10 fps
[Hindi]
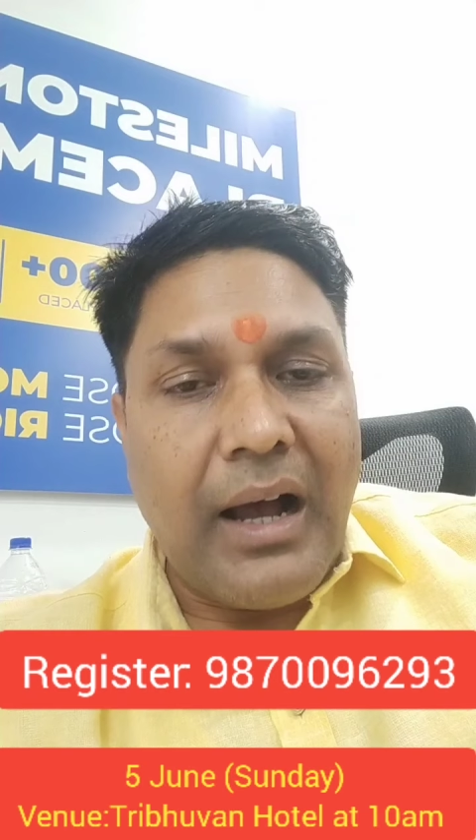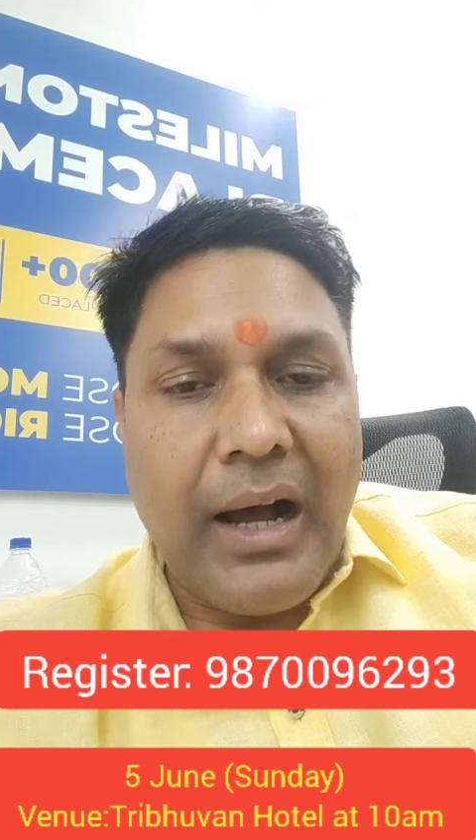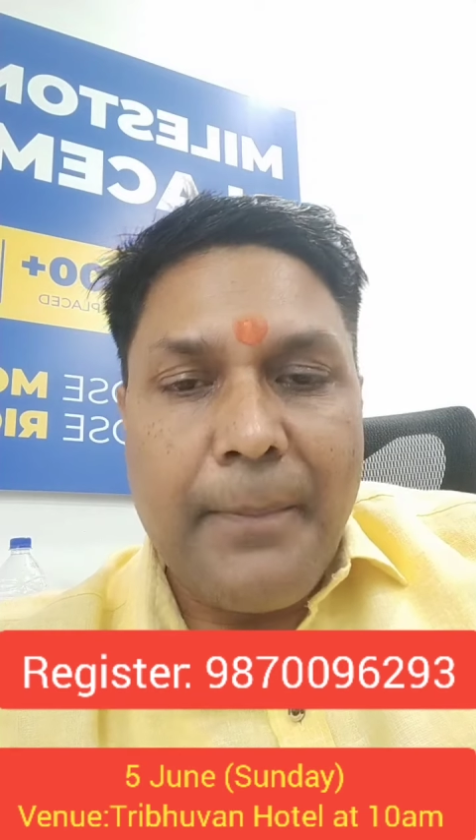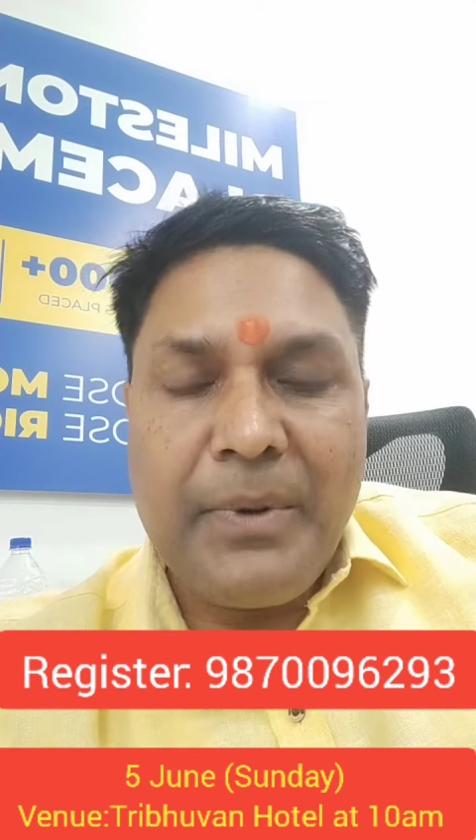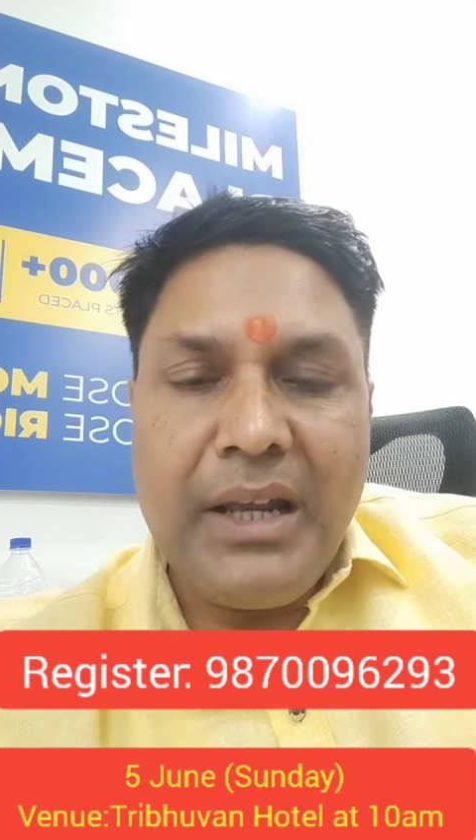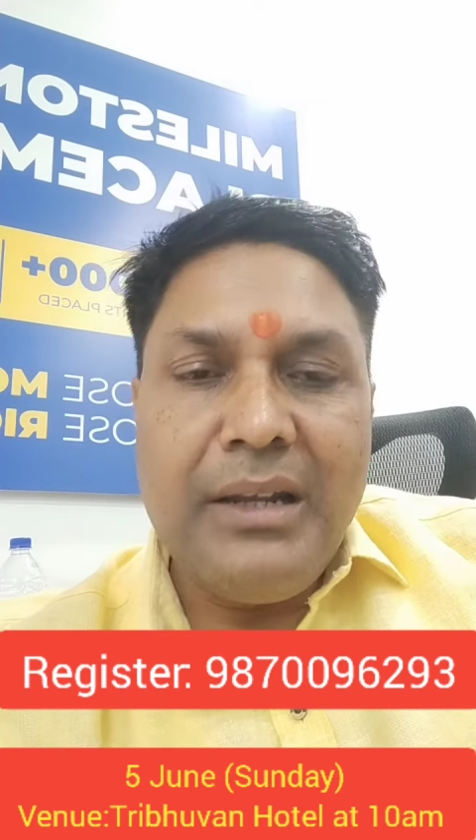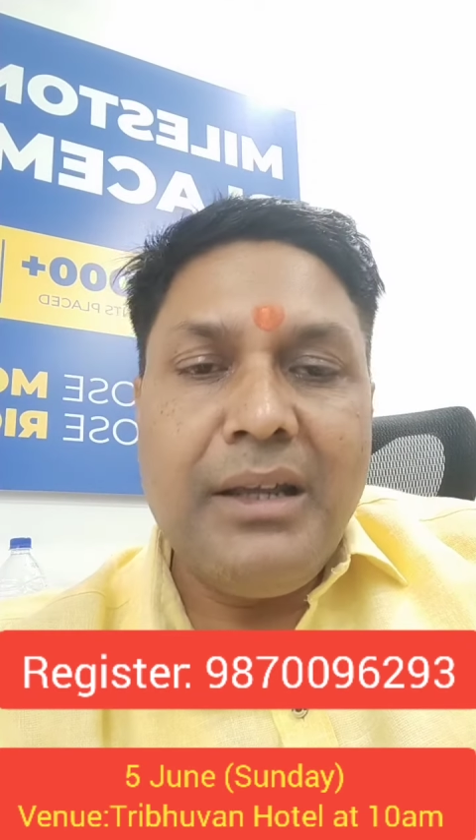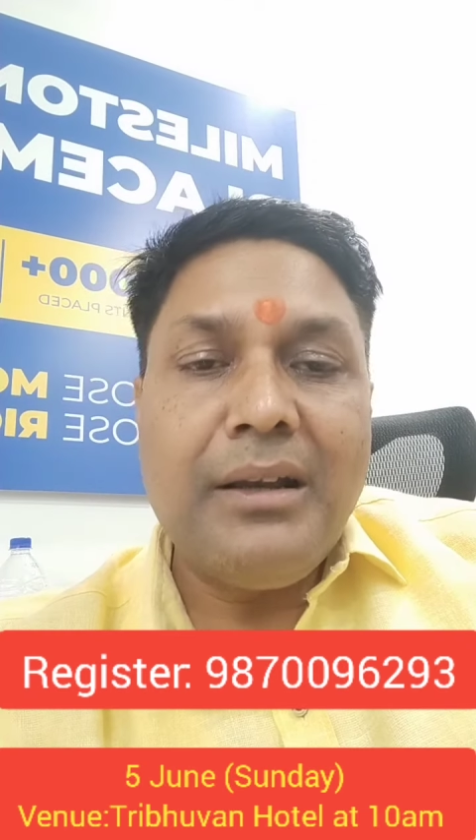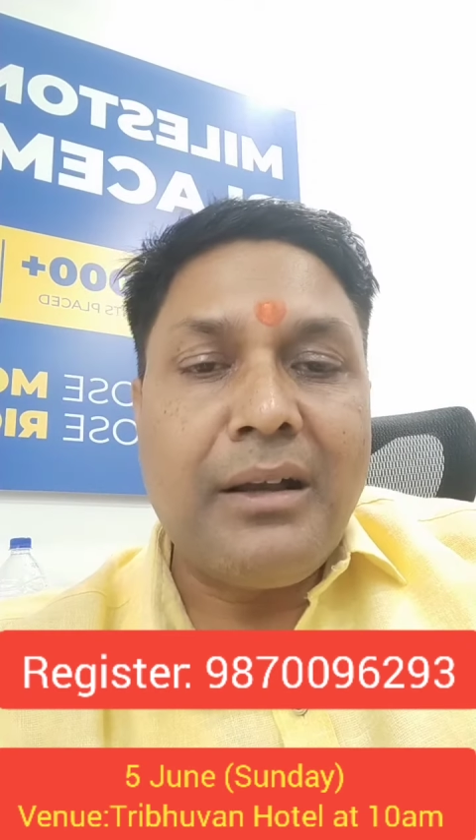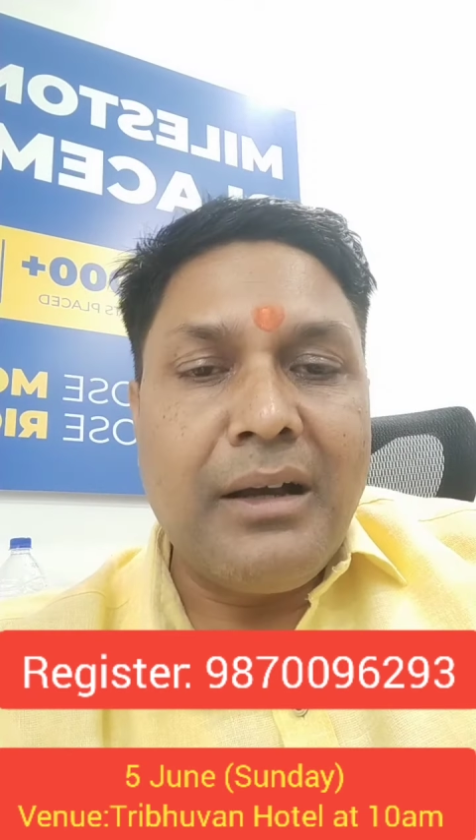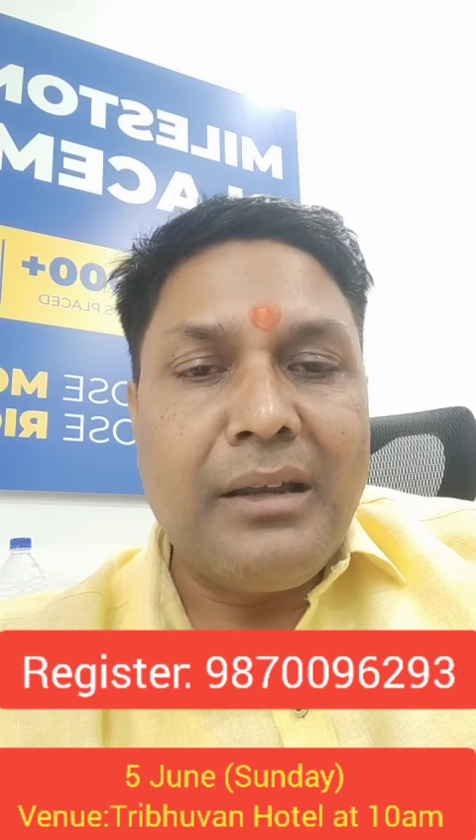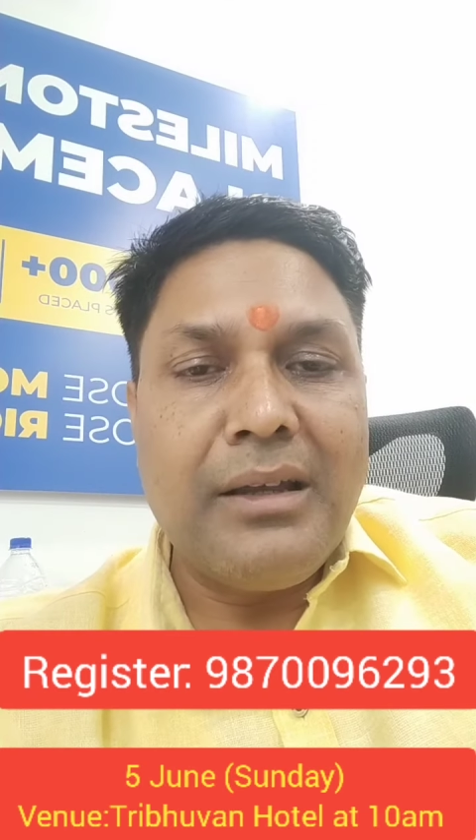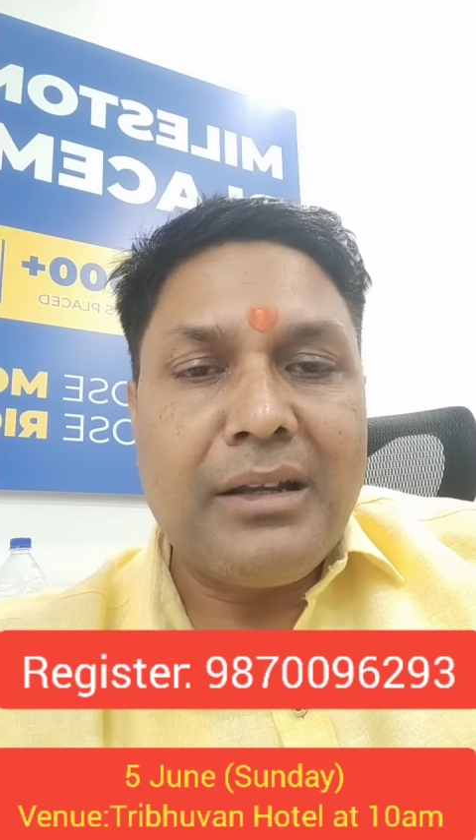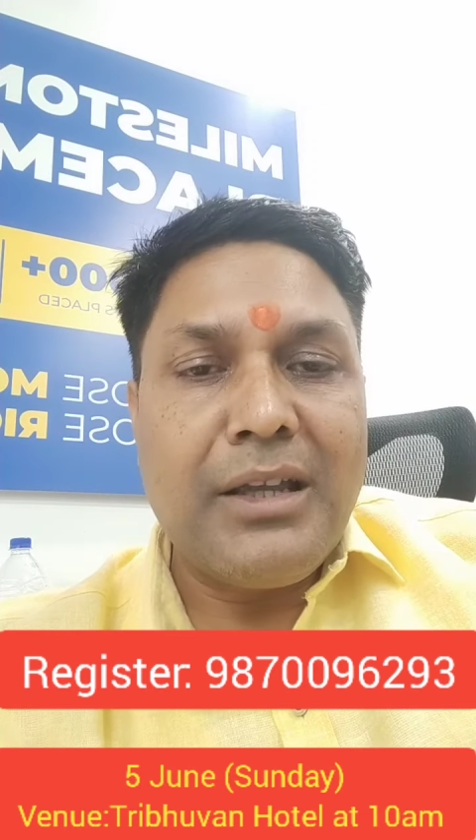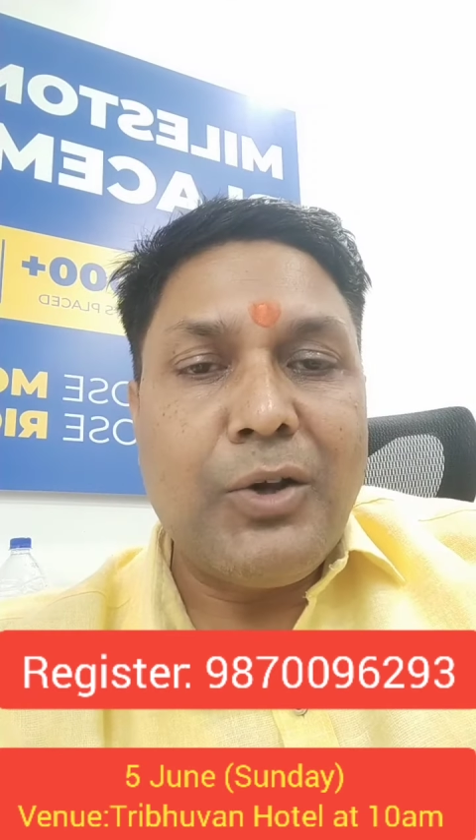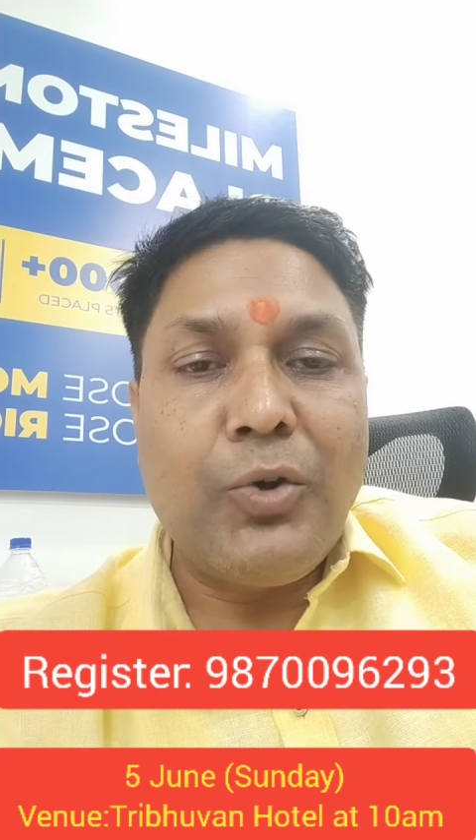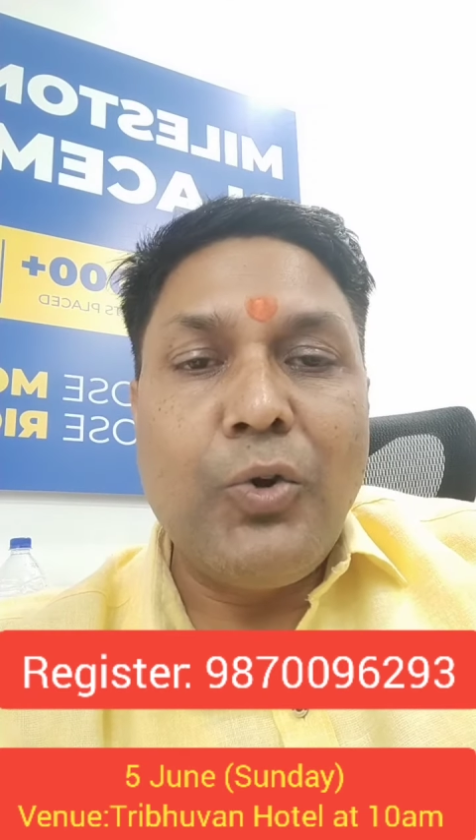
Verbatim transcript: आपके लिए करियर के